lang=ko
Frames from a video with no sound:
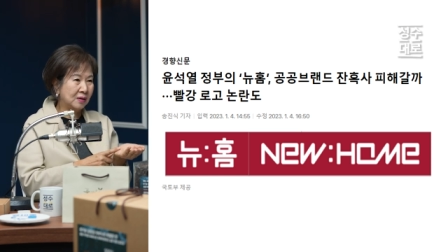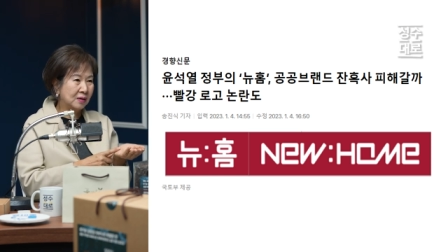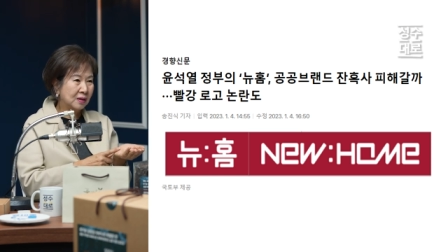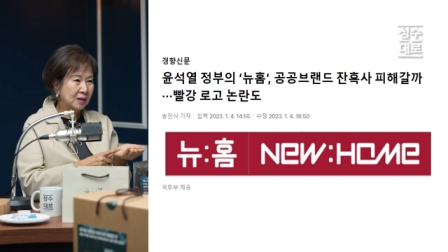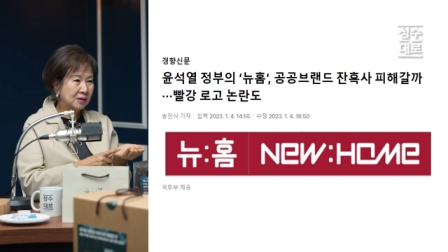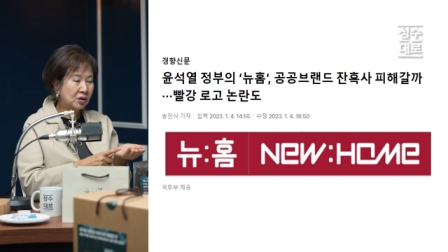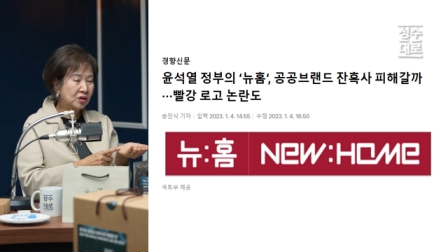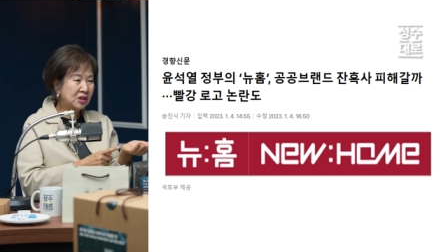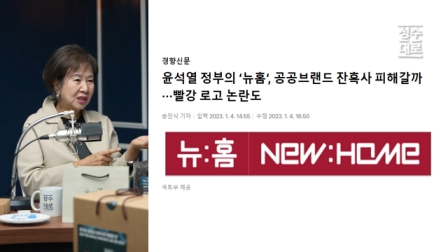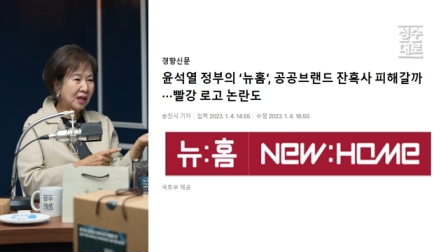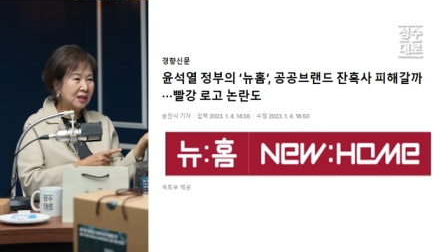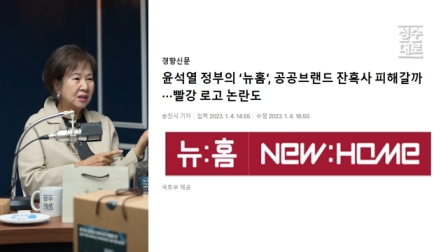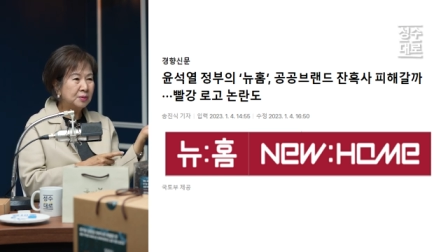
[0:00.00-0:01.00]
그렇죠. 저런
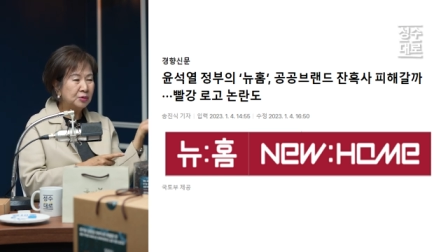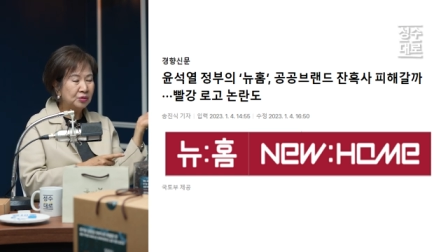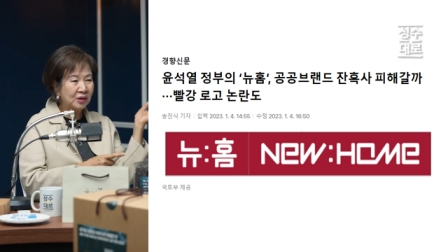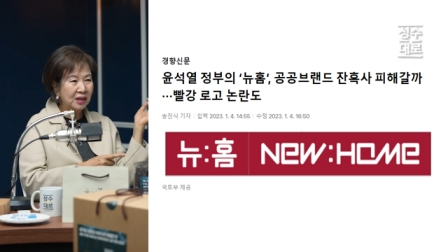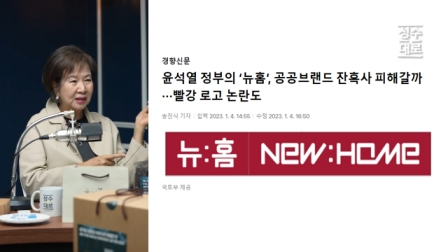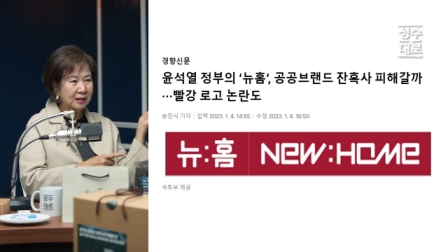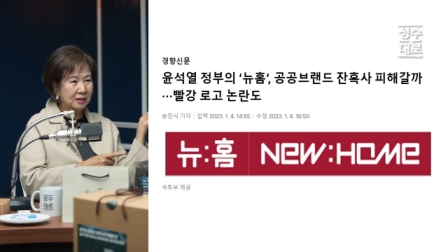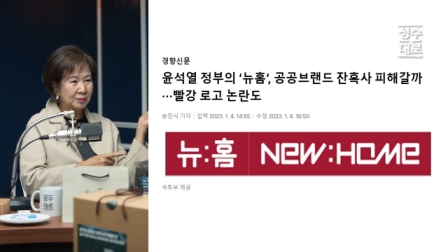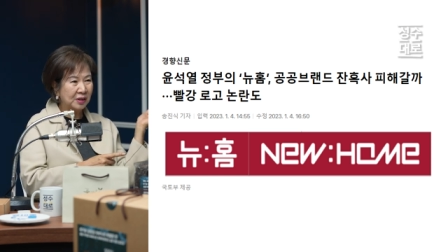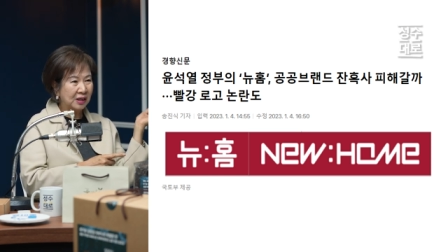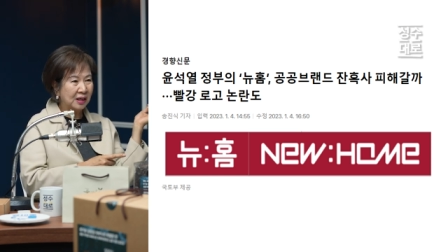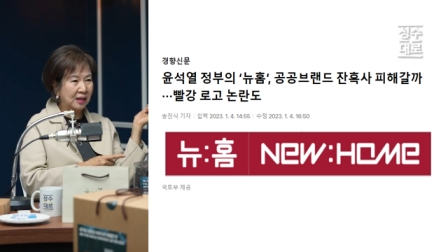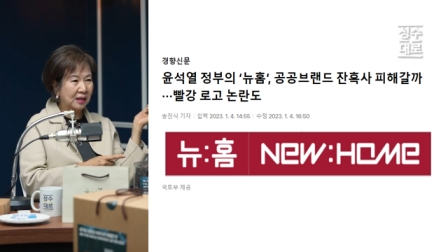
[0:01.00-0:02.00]
이상한 이름을 누가
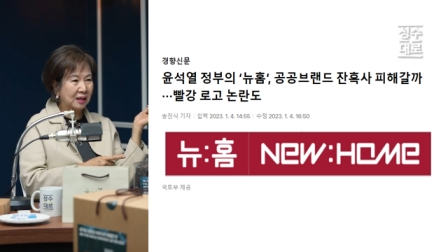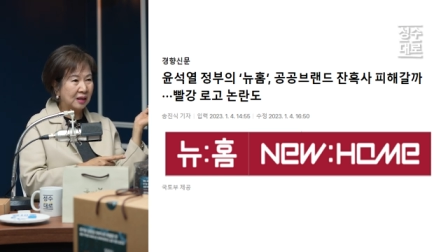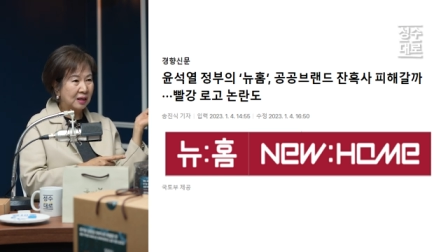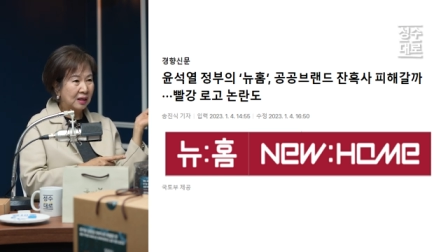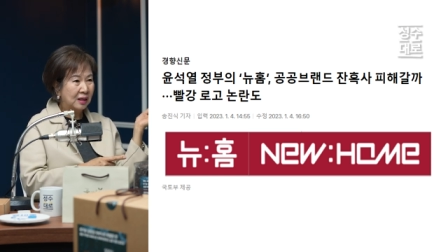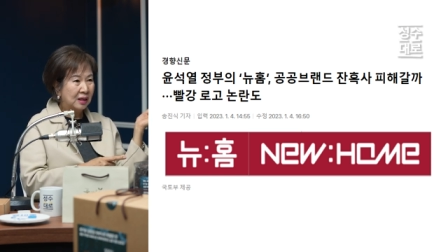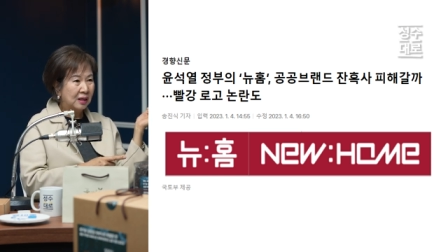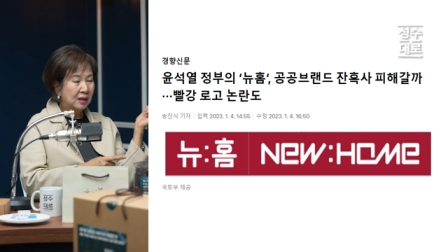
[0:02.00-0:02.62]
했겠습니까? 예.